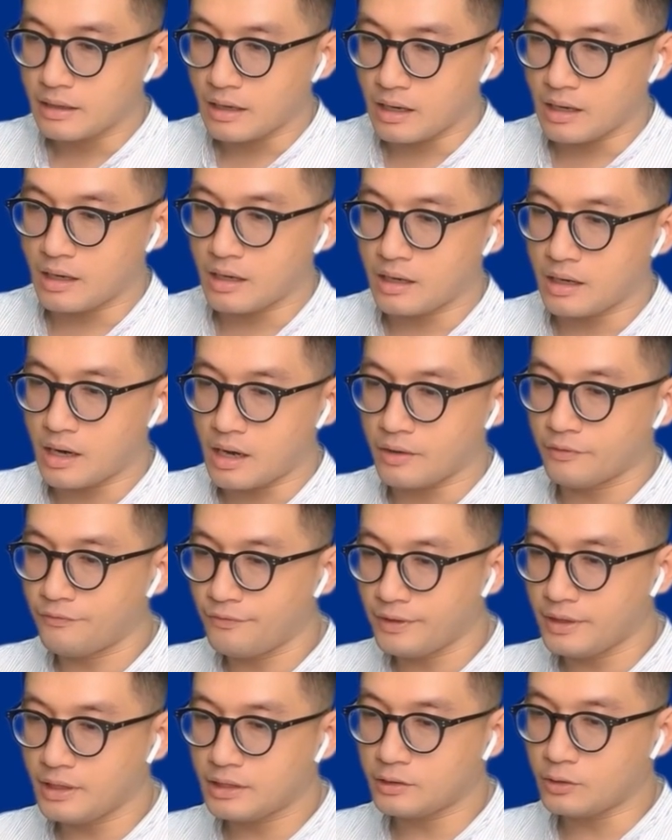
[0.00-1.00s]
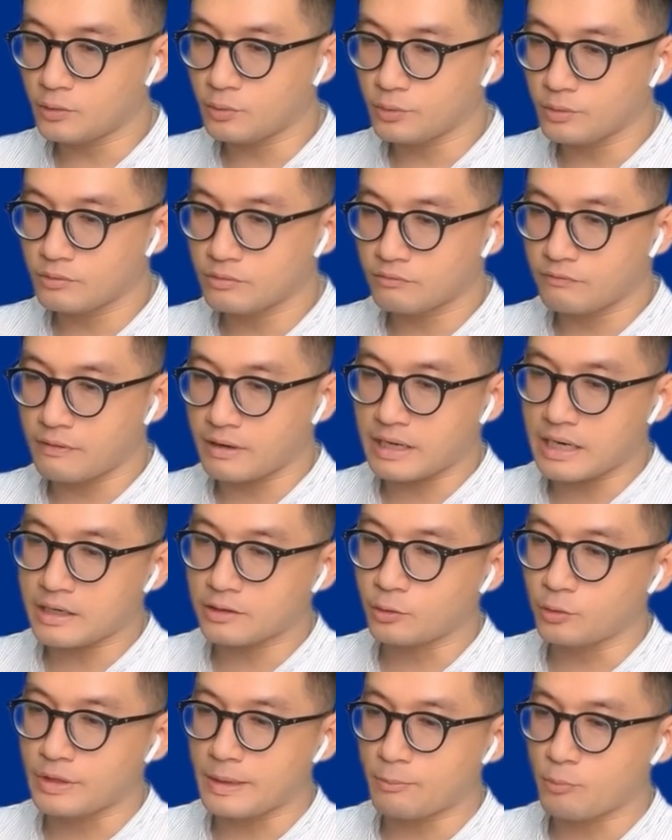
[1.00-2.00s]
ờ, ở phía thu và các
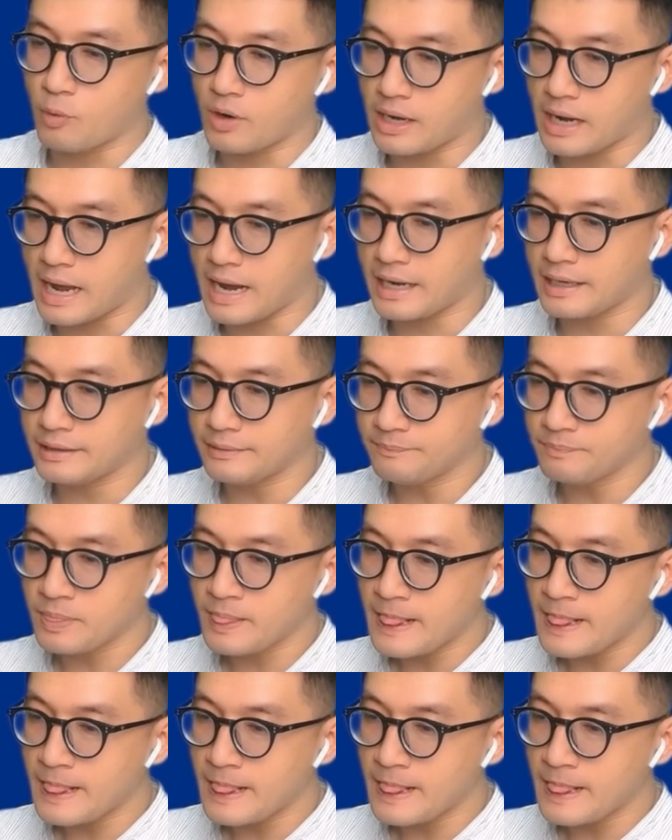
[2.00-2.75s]
thu nhập ngoài lãi